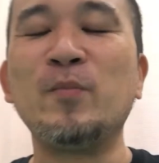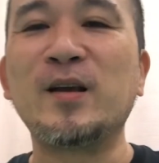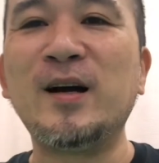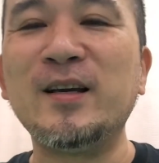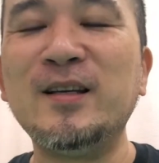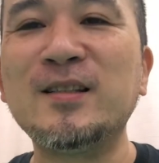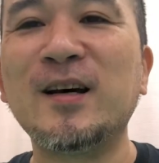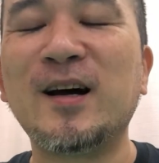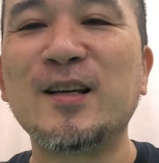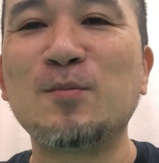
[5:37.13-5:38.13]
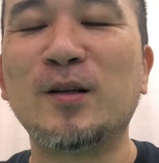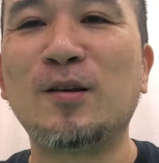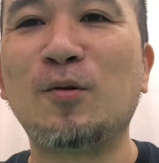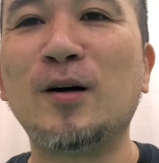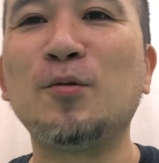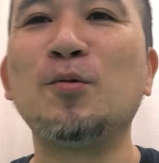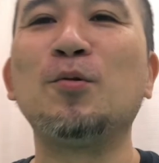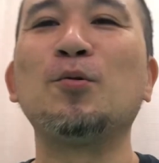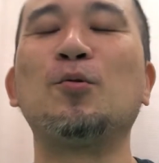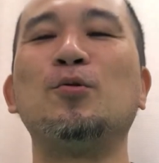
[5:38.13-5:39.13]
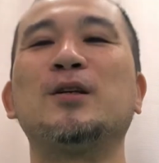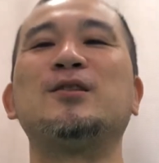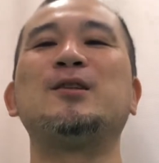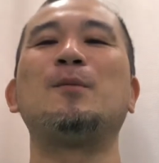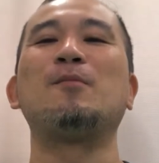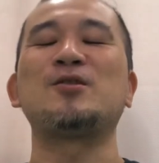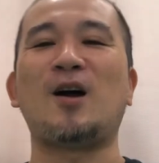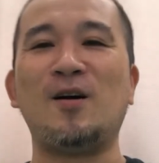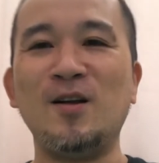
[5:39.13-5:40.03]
がいつから始まったのかということを考察してみました